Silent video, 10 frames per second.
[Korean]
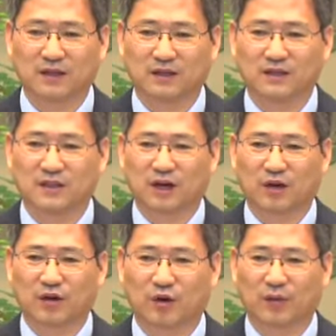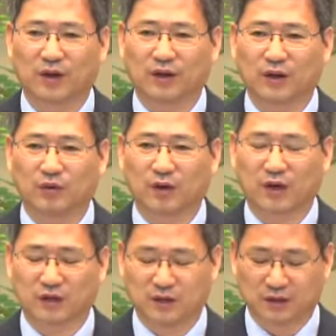신앙 고백
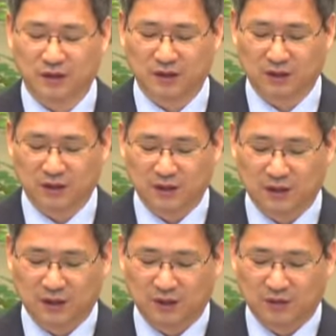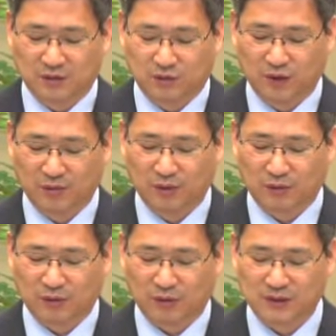이후에는 우리의
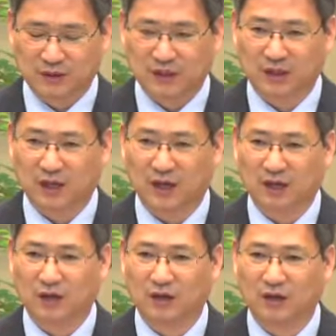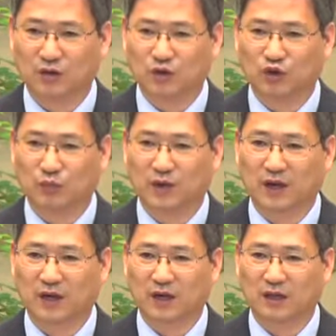믿음도 완성된다,
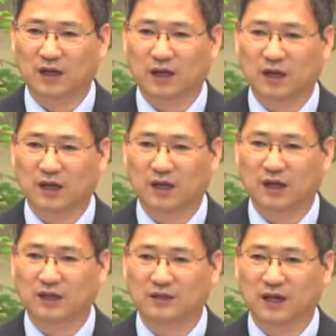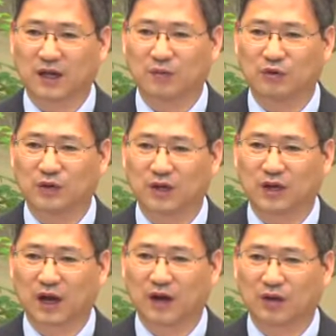유토피아가 열린다, 이렇게 생각하는 분들이
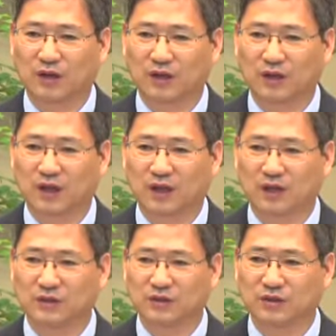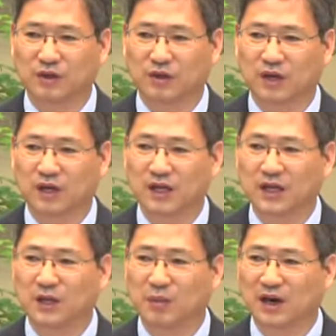간혹 있는데 그것은요,
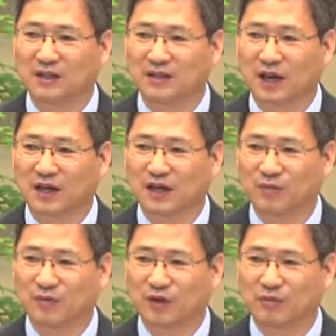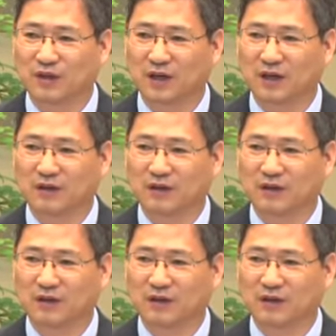희망사항일 뿐입니다.